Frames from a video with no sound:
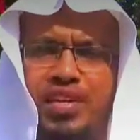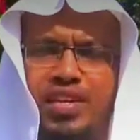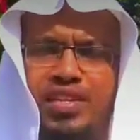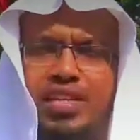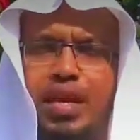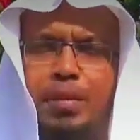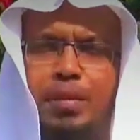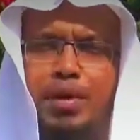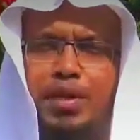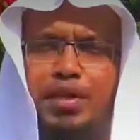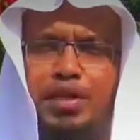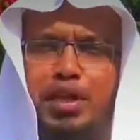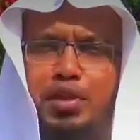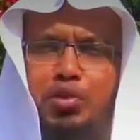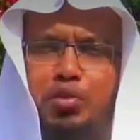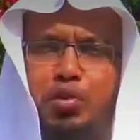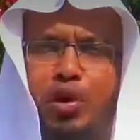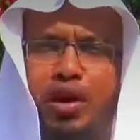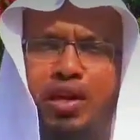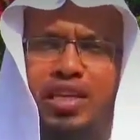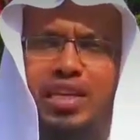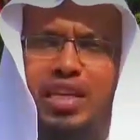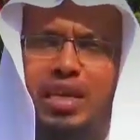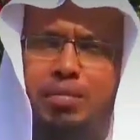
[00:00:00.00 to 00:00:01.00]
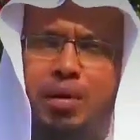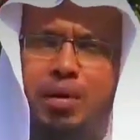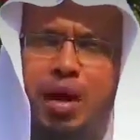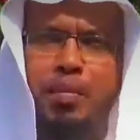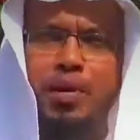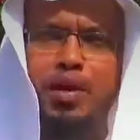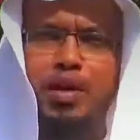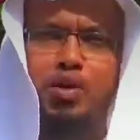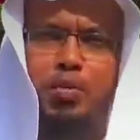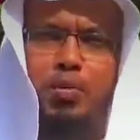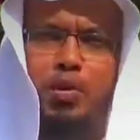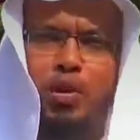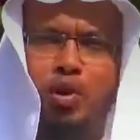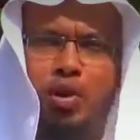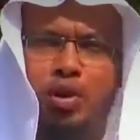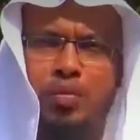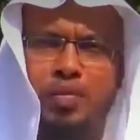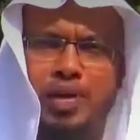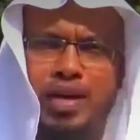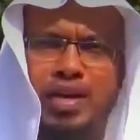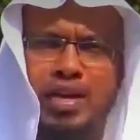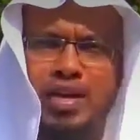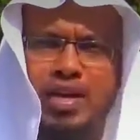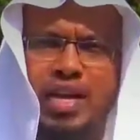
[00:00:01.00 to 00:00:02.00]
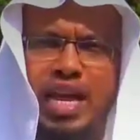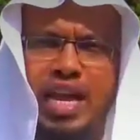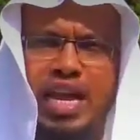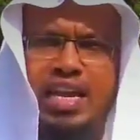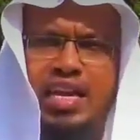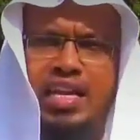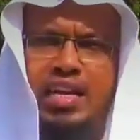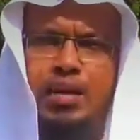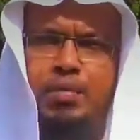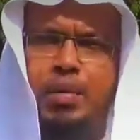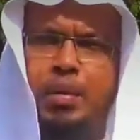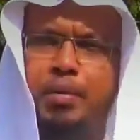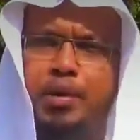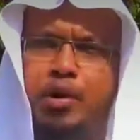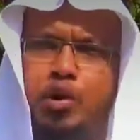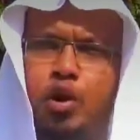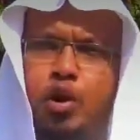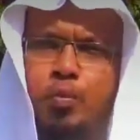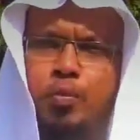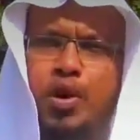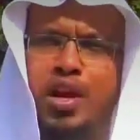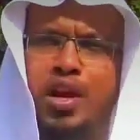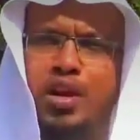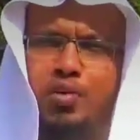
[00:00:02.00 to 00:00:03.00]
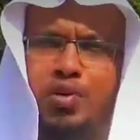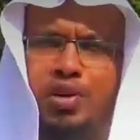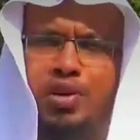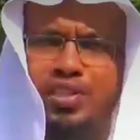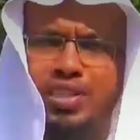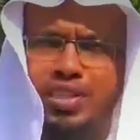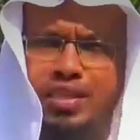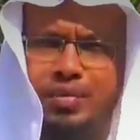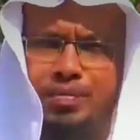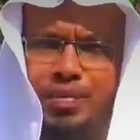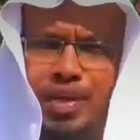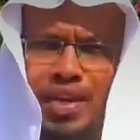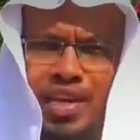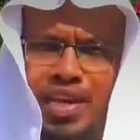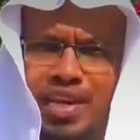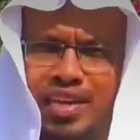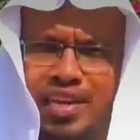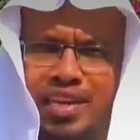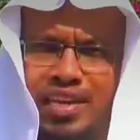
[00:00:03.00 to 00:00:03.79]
সে ব্যক্তির দোয়া কিভাবে কবুল হবে এটা কিভাবে কল্পনা করা যেতে পারে